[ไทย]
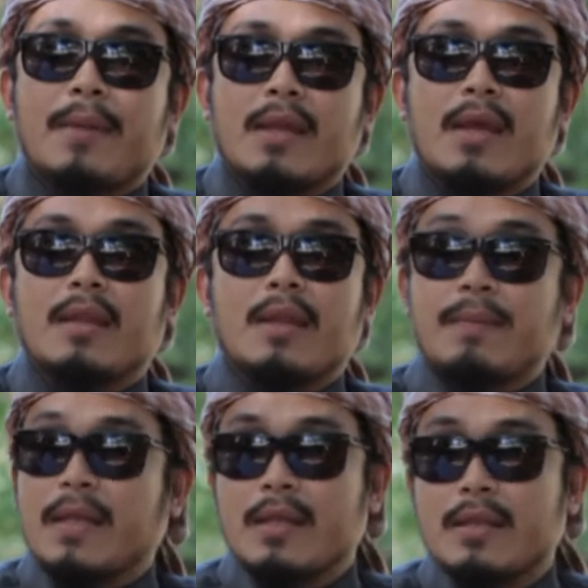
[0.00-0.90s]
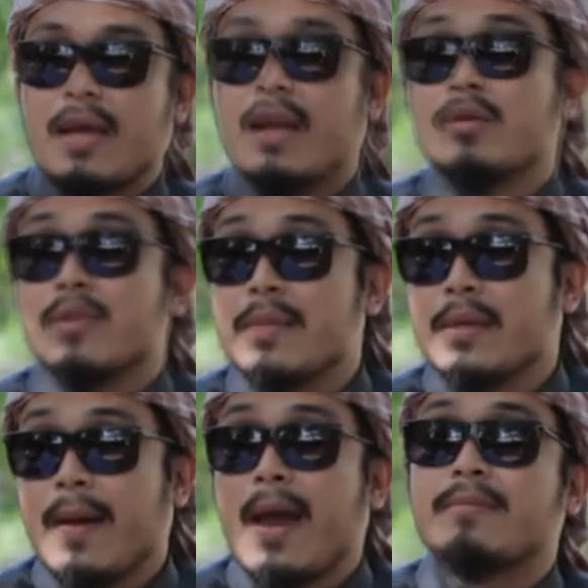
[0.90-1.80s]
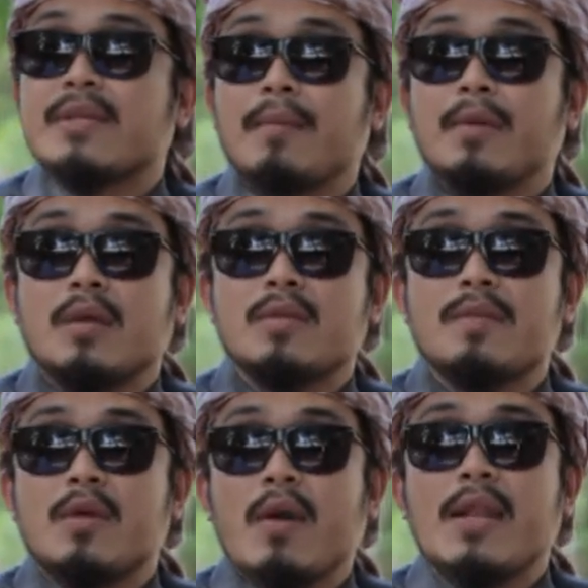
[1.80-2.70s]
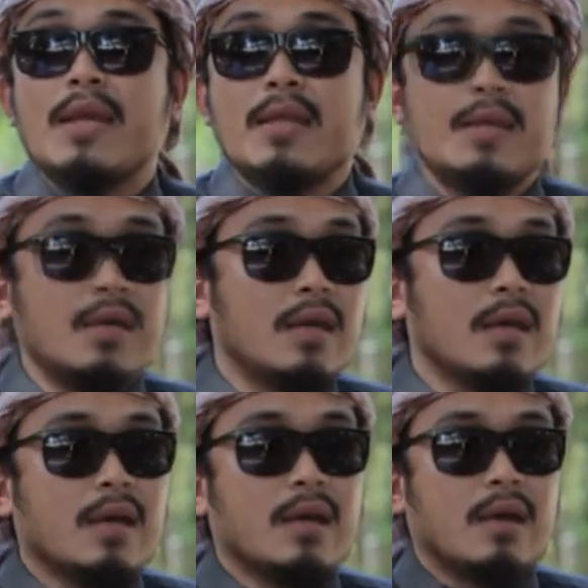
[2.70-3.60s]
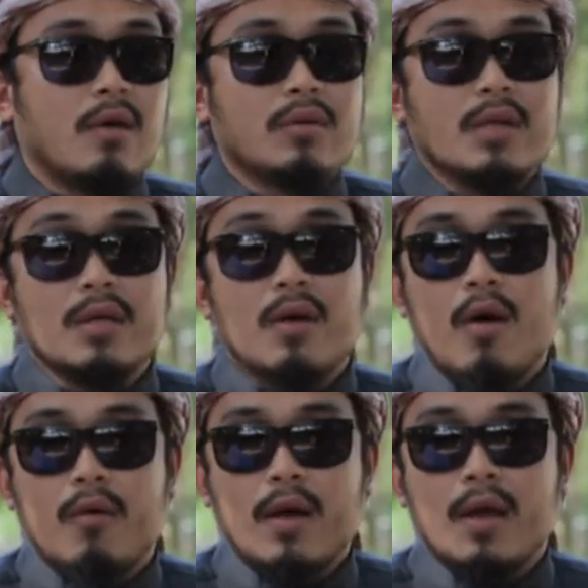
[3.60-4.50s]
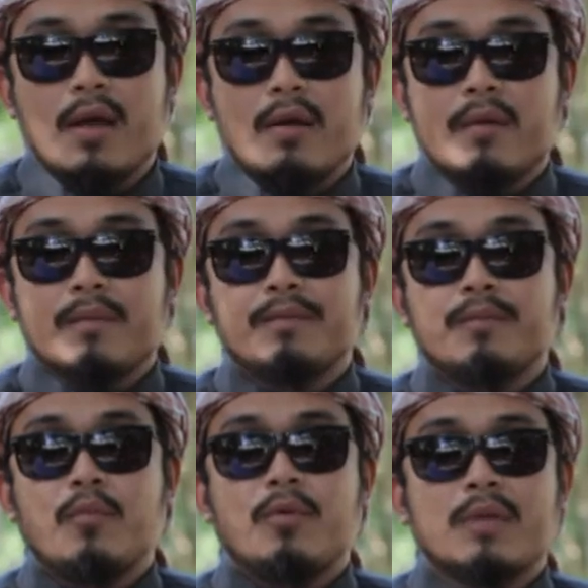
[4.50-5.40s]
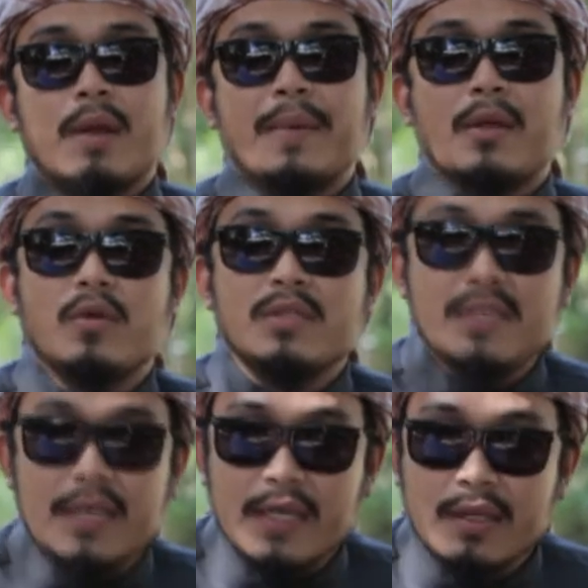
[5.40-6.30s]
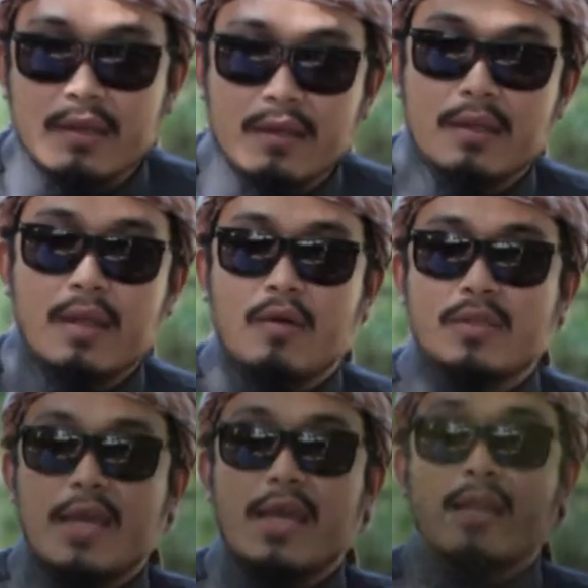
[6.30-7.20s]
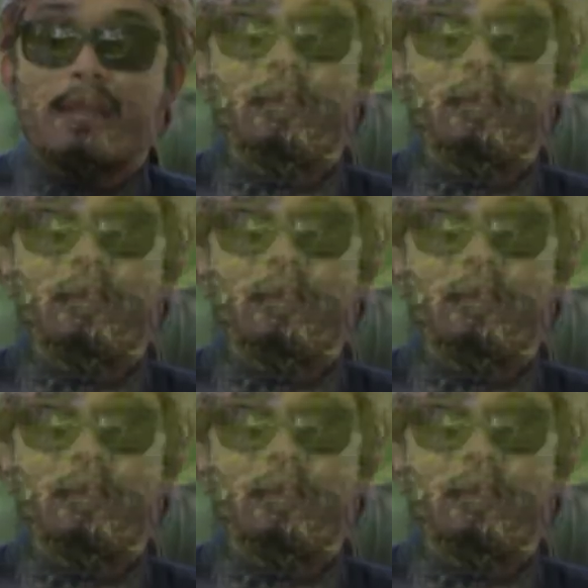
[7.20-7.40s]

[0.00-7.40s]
งประเทศประเทศต่างๆ เราจะมีภาพจำหรือเราจะมีวลีที่เราจะนึกออกว่า ถ้าเป็นคนจีนจะแบบเราจะนี้เห็น